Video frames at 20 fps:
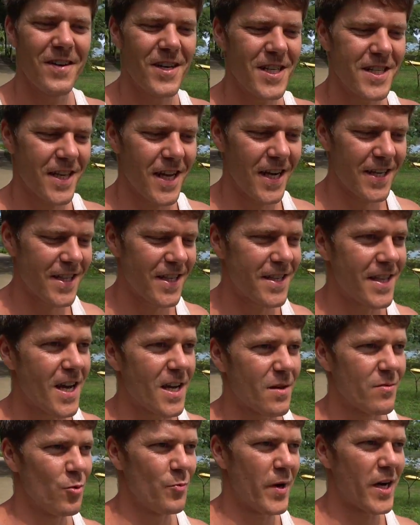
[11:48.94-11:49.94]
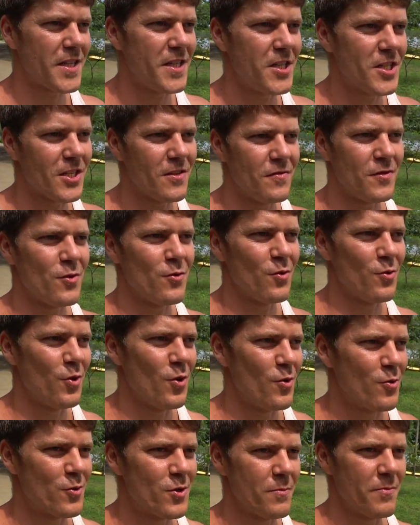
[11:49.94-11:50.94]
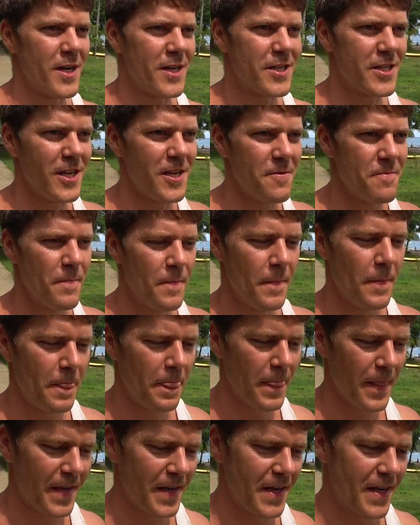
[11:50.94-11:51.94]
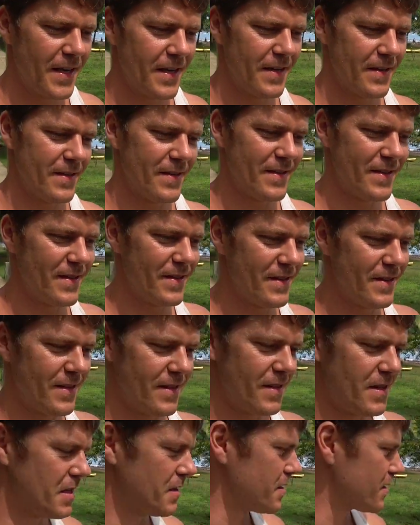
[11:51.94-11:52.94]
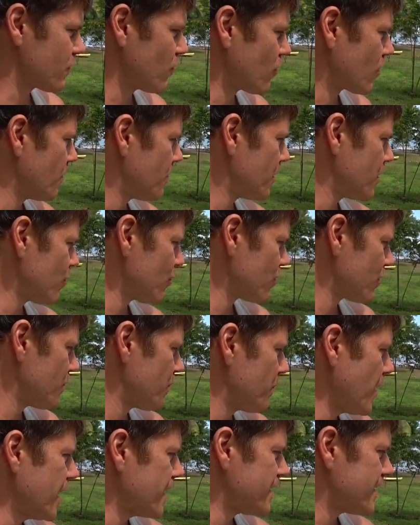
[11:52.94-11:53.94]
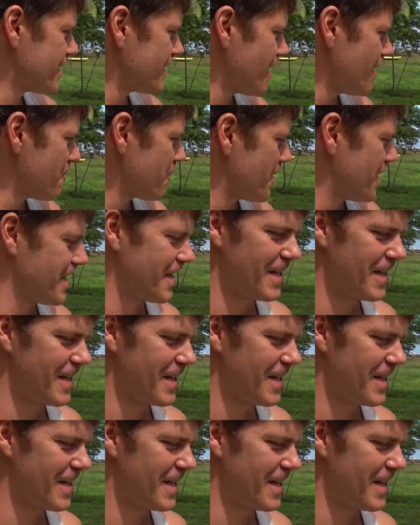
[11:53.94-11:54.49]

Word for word: Вот как-то так. Ну, практически всю ее уже прошли. Наверное, ну, сколько минут? 5-7.